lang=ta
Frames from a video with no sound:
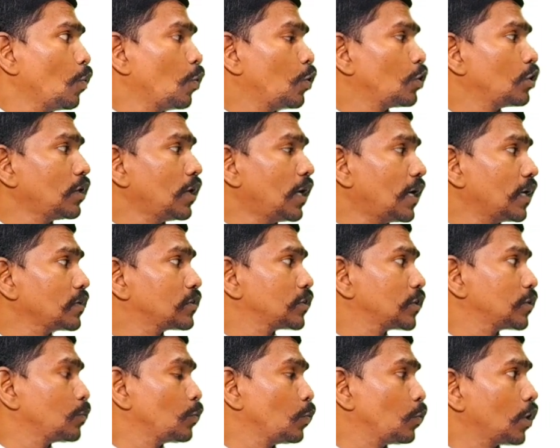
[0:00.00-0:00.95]
ஒரு
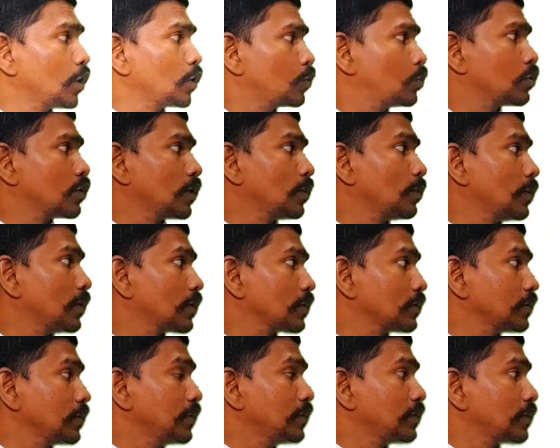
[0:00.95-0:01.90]
ஆக்சிஜன் மூலக்கூறாக
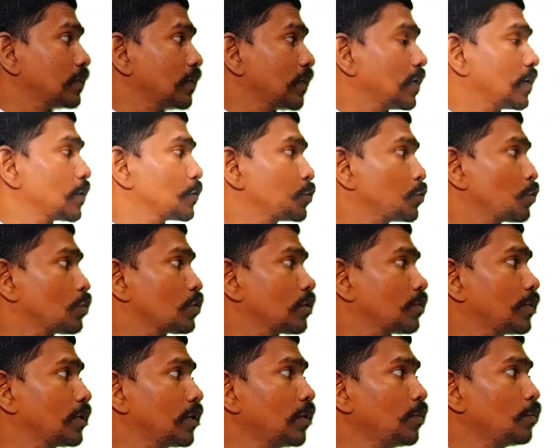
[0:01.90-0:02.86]
மாறுது இதை தான் என்ன
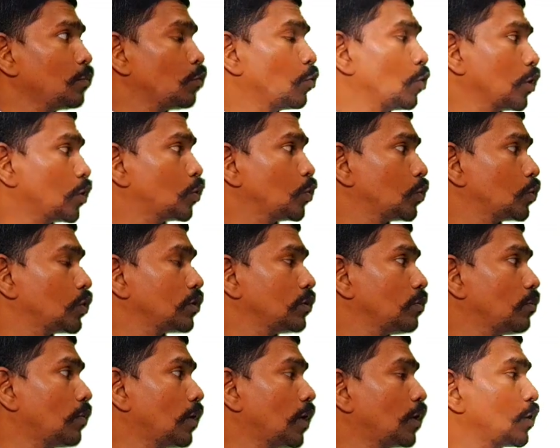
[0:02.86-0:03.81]
சொல்கிறோம் அப்படின்னா மூலக்கூறு
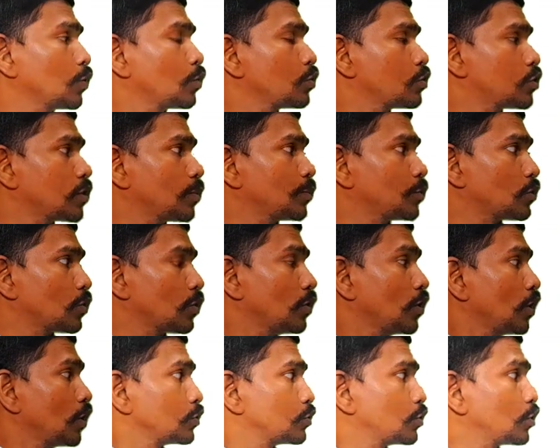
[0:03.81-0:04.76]
மாலிகூல்ஸ் அப்படின்னு
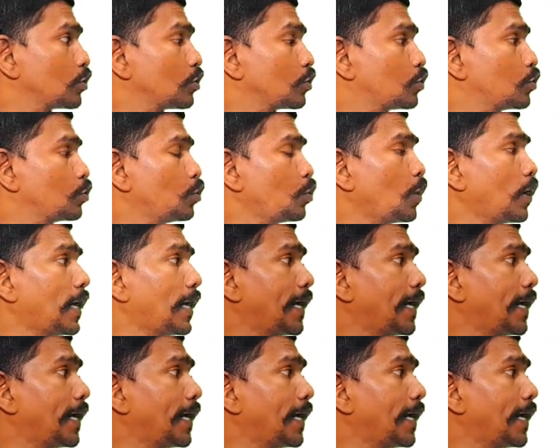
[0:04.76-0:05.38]
சொல்கிறோம் ஸோ த டூ